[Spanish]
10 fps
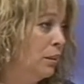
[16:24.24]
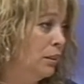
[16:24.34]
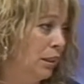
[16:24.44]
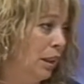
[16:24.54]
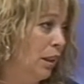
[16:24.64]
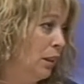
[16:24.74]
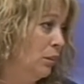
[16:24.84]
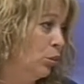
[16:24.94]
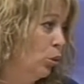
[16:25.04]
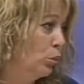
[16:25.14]

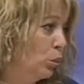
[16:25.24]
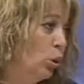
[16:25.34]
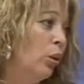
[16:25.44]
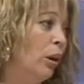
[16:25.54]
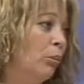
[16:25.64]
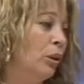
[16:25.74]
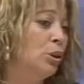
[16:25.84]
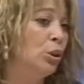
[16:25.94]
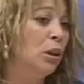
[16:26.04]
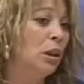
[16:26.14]
ya todo el mundo lo da por
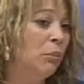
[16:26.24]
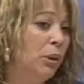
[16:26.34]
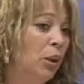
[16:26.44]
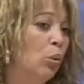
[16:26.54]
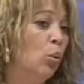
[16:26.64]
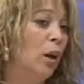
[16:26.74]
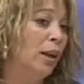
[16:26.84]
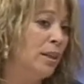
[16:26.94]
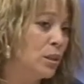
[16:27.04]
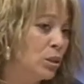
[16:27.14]
hecho, pero
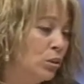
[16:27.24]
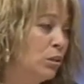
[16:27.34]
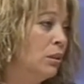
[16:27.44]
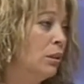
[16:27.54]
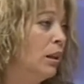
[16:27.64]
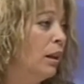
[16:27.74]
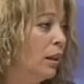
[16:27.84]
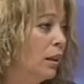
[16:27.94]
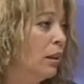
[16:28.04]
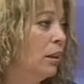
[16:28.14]
cuáles son
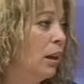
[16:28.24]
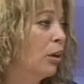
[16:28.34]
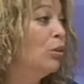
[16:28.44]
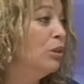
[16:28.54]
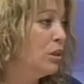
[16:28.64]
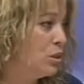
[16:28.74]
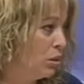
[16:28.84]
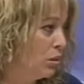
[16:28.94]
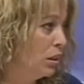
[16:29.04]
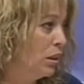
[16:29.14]
las, las
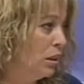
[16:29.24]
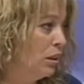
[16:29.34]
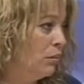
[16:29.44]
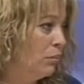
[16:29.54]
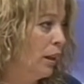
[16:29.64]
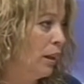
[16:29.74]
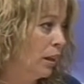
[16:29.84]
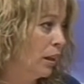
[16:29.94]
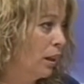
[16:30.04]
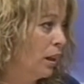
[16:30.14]
condiciones para el
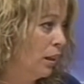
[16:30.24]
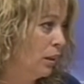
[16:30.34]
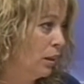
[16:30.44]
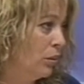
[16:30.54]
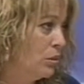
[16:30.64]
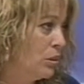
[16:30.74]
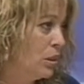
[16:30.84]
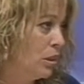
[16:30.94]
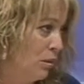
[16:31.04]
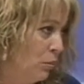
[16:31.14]
rescate, ¿no?
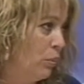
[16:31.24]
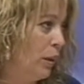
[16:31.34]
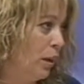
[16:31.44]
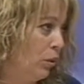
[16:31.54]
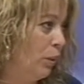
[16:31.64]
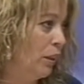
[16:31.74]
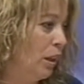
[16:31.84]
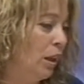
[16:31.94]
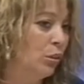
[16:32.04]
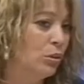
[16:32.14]
Si ya hemos pagado parte
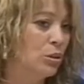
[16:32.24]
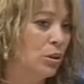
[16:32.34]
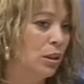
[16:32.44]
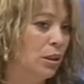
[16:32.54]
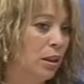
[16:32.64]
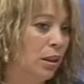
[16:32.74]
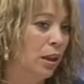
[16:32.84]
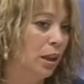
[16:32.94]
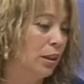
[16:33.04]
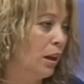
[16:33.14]
de las condiciones del
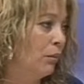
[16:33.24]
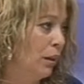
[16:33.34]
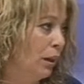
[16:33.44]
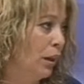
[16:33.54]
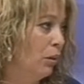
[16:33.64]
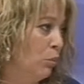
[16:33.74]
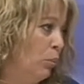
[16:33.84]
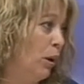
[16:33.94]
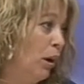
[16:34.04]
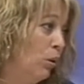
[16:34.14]
rescate a la banca, la hemos
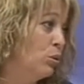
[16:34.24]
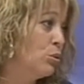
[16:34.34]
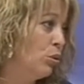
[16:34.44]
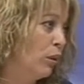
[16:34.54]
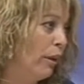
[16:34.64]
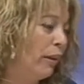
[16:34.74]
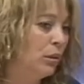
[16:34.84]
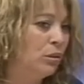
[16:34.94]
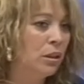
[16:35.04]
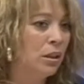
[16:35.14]
pagado a los ciudadanos,